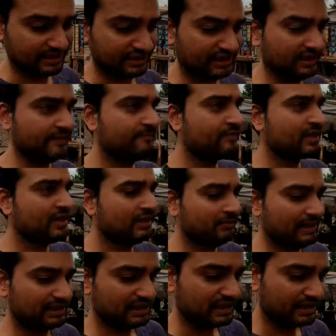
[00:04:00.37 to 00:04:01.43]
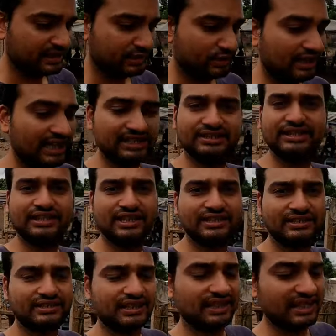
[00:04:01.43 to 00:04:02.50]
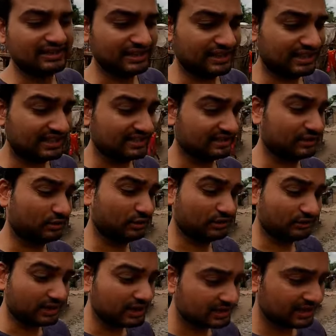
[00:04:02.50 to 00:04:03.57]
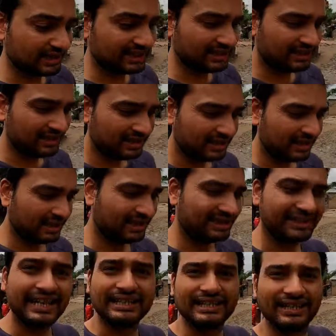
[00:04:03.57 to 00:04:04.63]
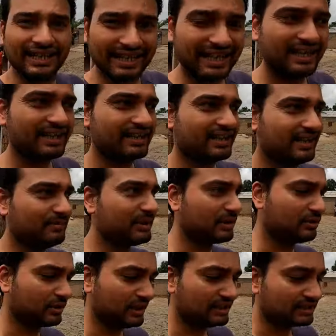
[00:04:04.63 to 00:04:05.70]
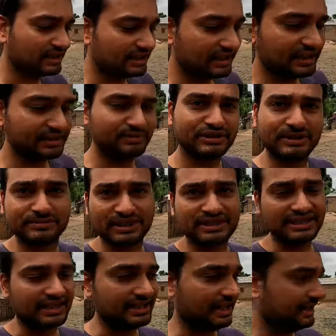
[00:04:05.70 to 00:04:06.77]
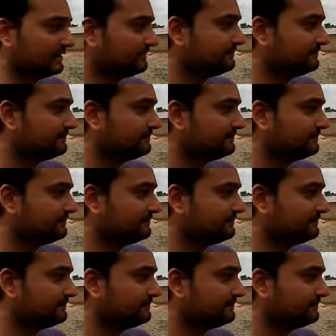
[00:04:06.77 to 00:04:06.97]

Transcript: नहीं है पैसे नहीं है तो इलाज नहीं करा सकते इलाज नहीं करा सकते तो इस वजह से डेथ रेट अगर आप देखोगे इन कंट्रीज़ में सबसे ज़्यादा